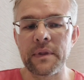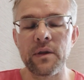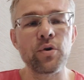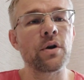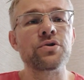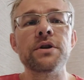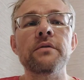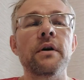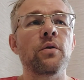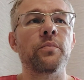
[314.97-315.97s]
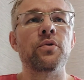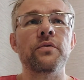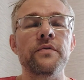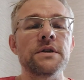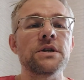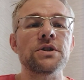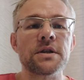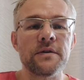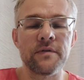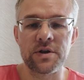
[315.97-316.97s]
ну, я уж не говорю про
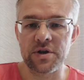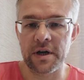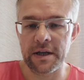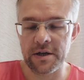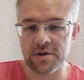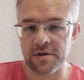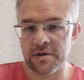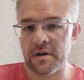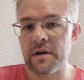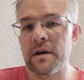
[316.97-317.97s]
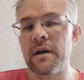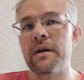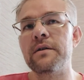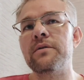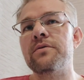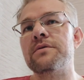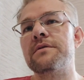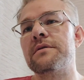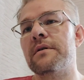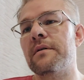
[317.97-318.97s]
физические вещи, конечно же. То
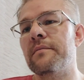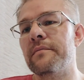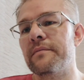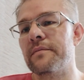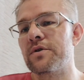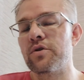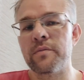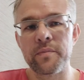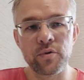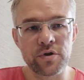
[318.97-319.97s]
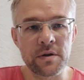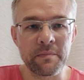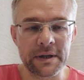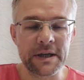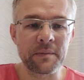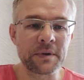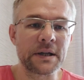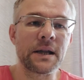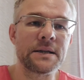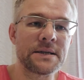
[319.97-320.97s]
есть, эм, чтобы получить
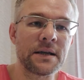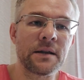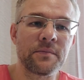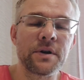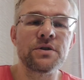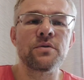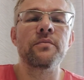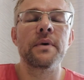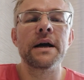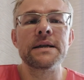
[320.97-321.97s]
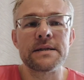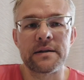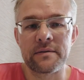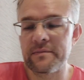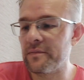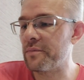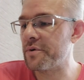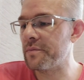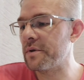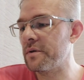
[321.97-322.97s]
потребное для тела, мы идем в магазин.
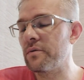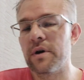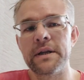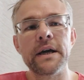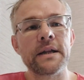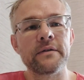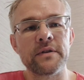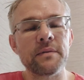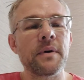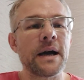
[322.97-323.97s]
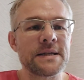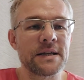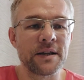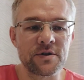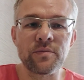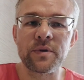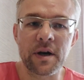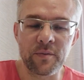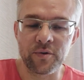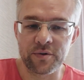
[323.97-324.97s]
В ну, а до этого, до магазина идем на
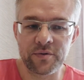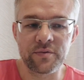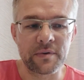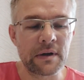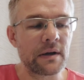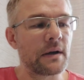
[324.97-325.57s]
работу. Ну,